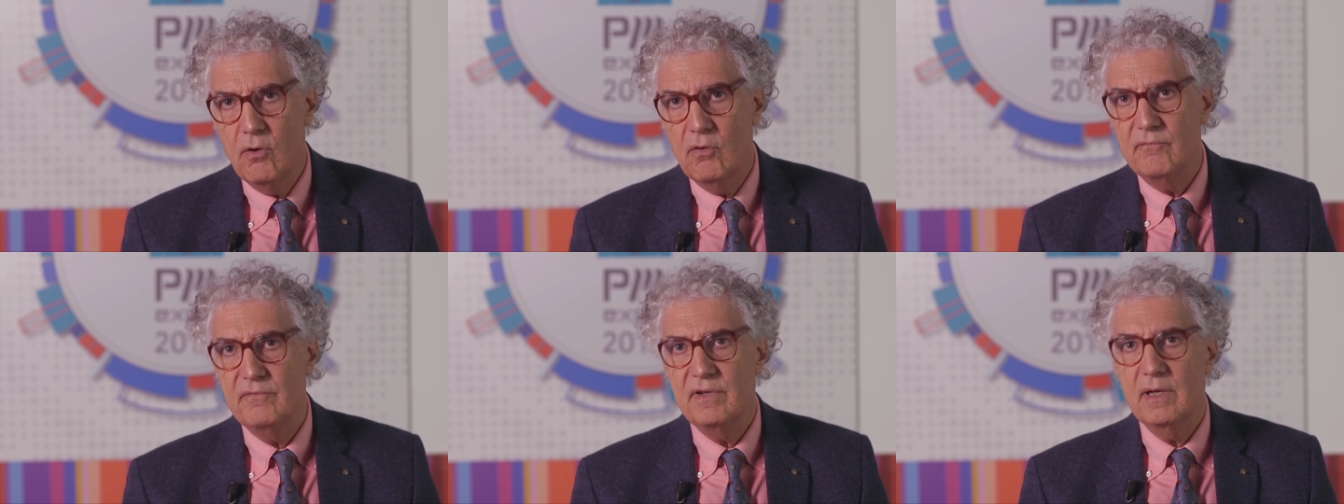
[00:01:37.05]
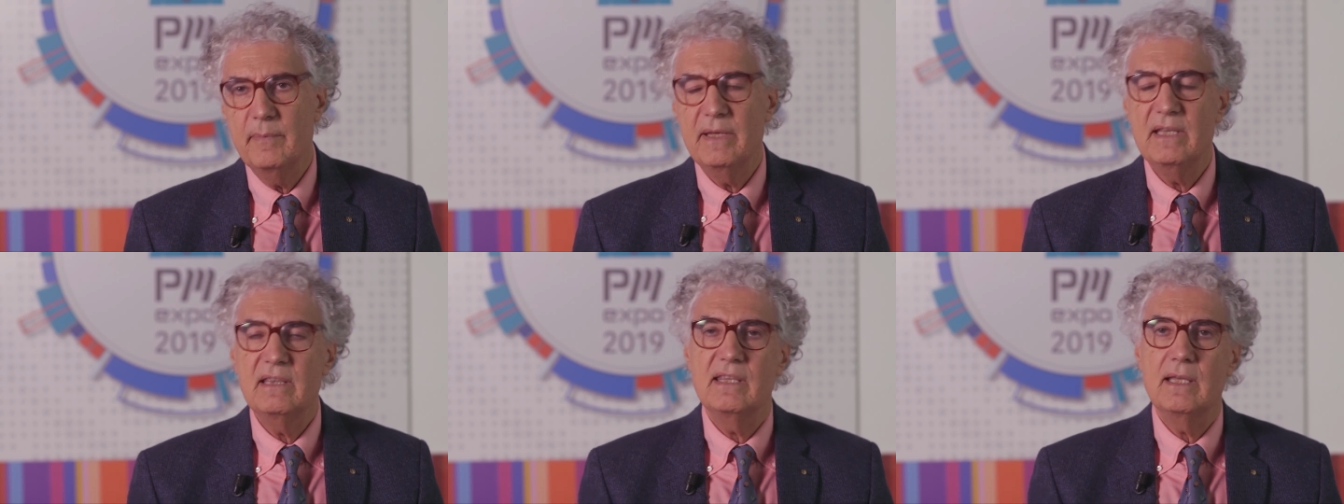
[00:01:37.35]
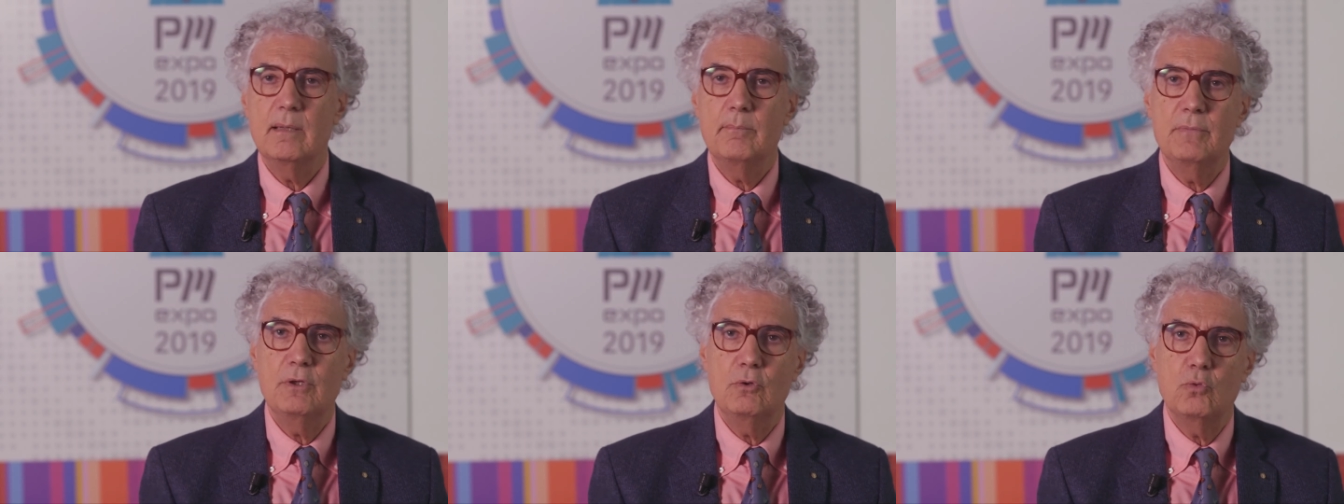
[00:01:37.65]
ovviamente
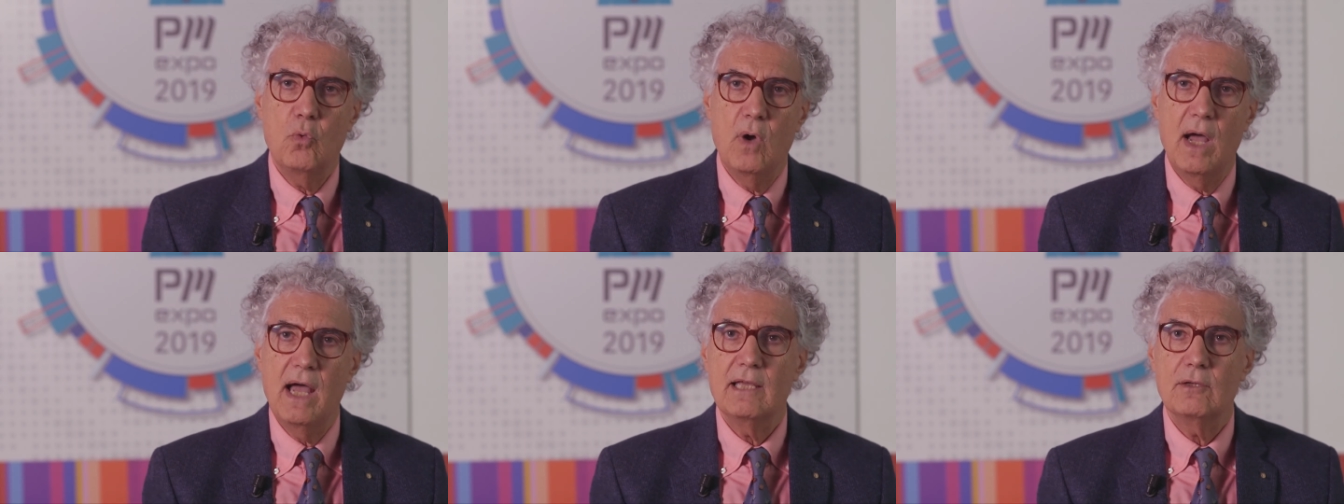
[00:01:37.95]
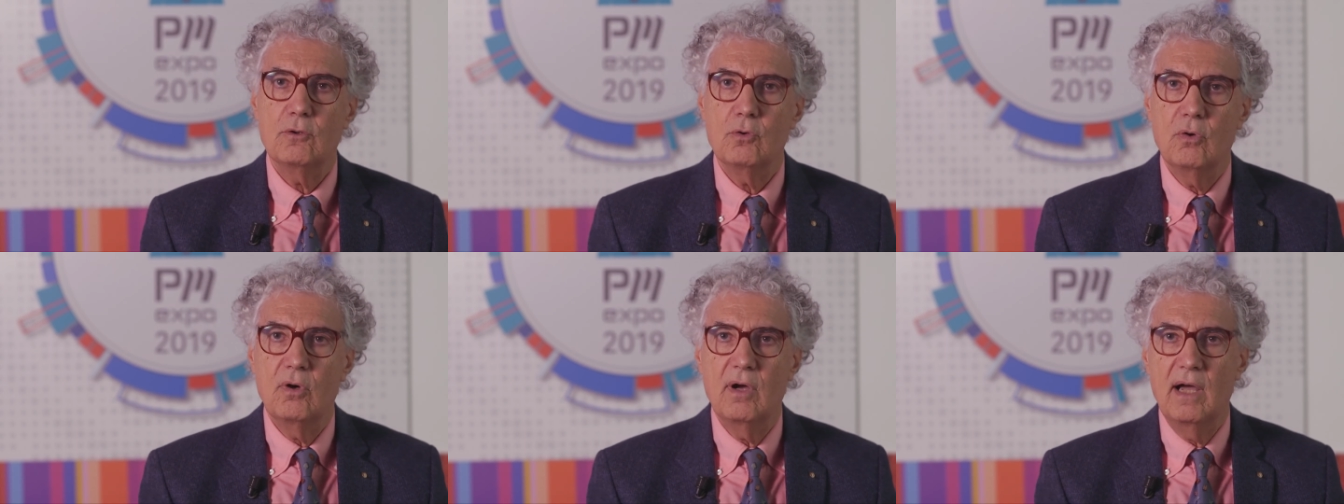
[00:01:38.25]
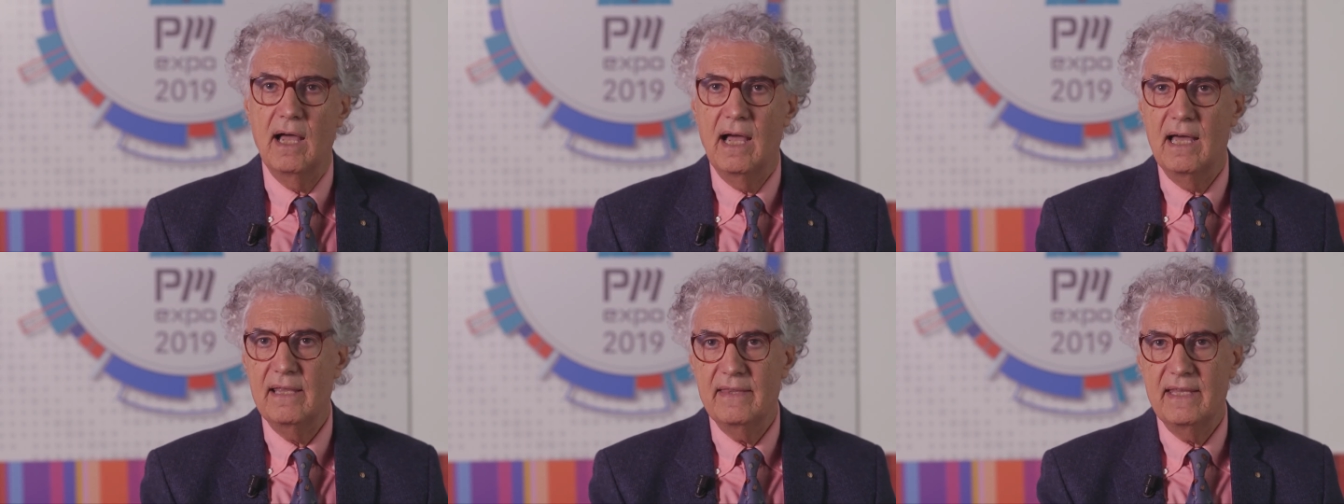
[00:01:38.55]
abituato
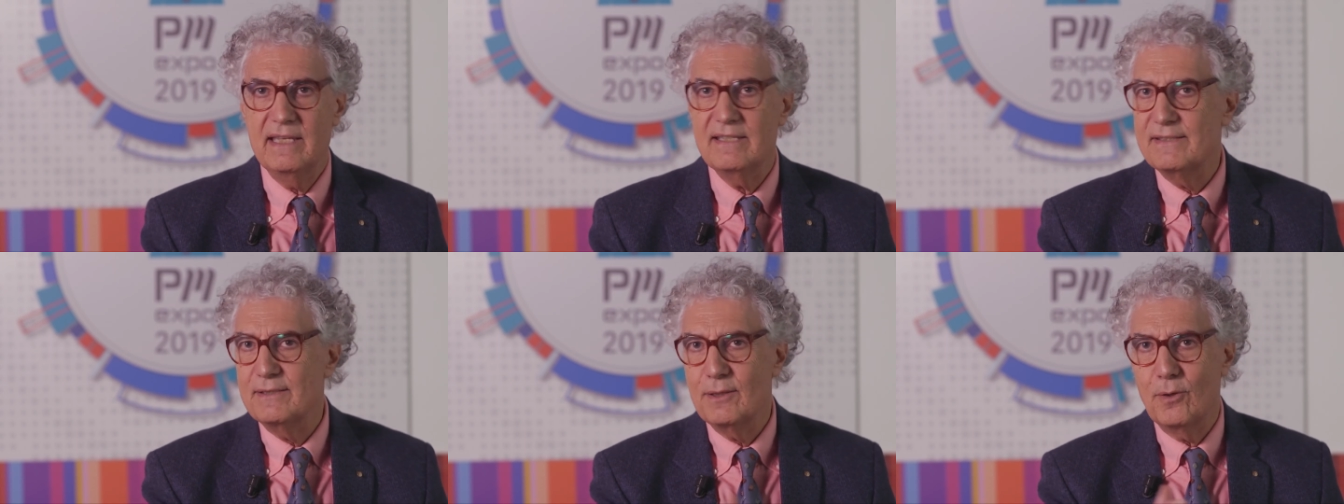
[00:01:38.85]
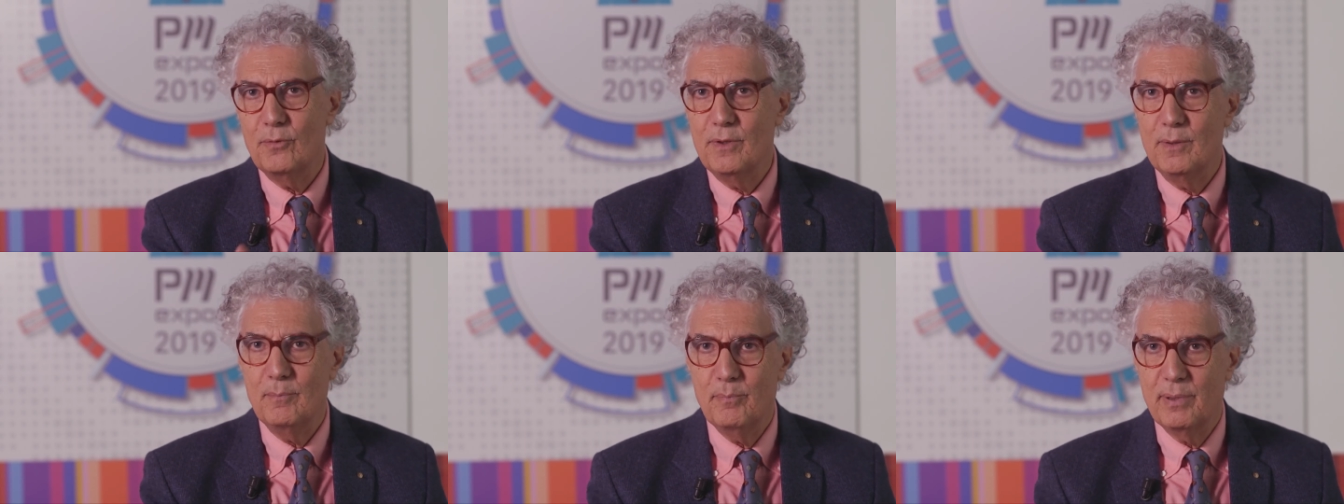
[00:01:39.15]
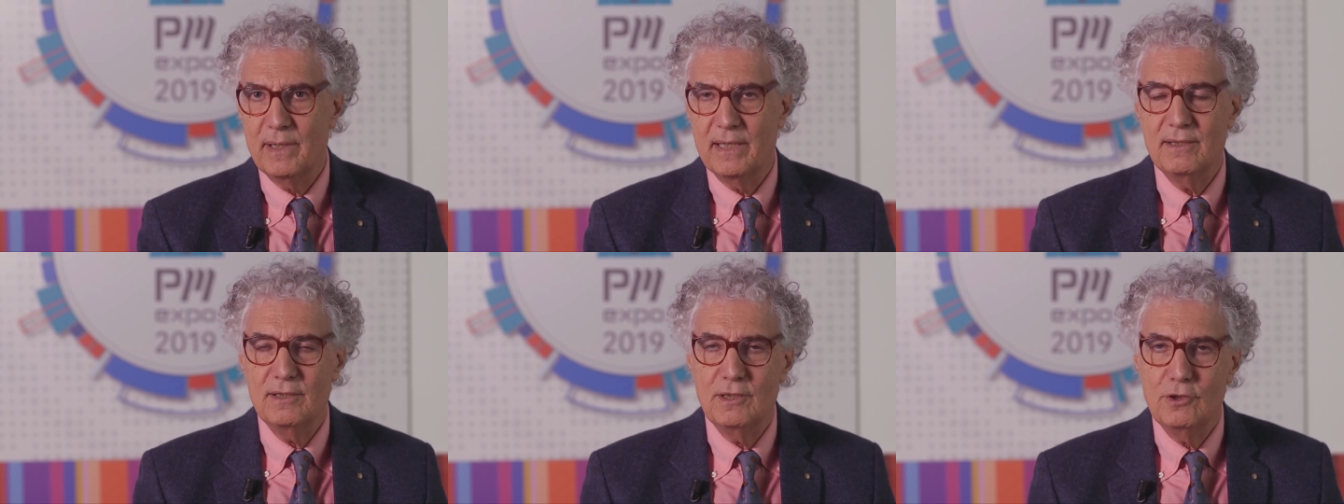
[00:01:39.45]
ad essere un
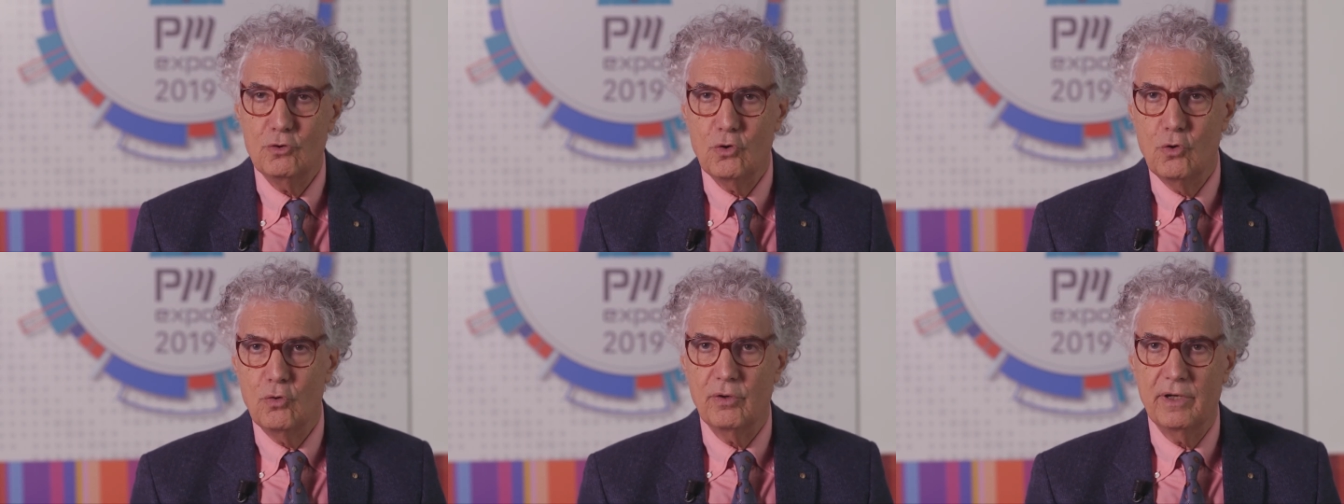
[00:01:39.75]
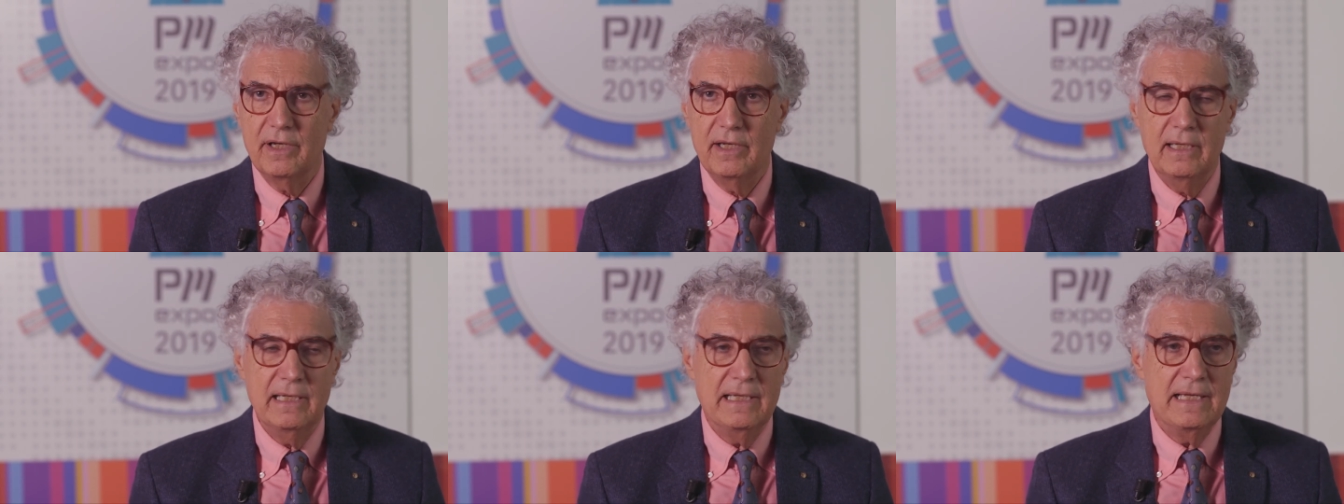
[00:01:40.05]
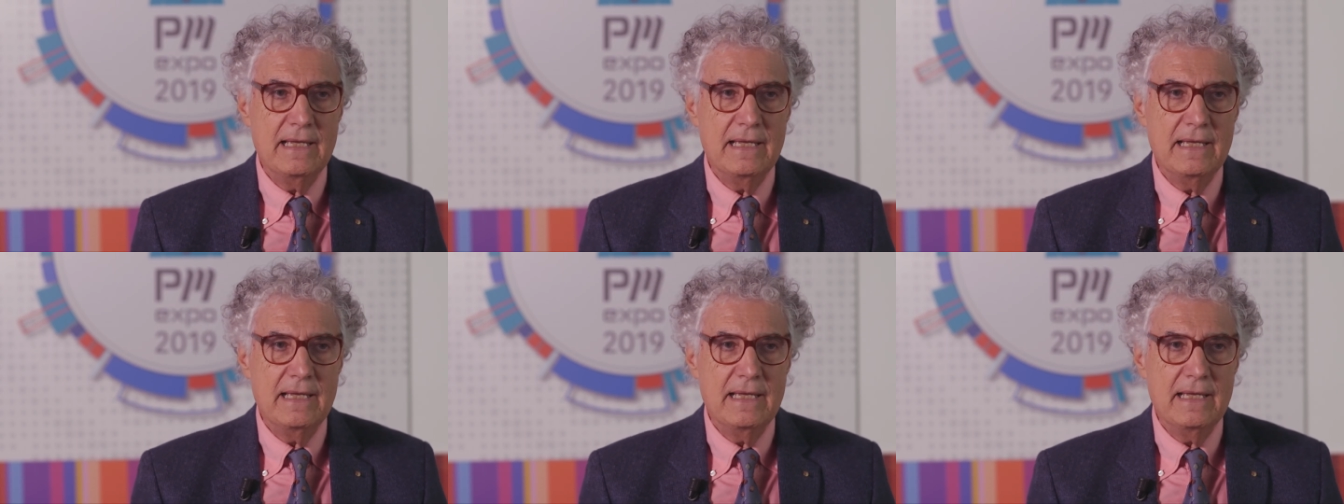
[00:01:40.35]
imprenditore,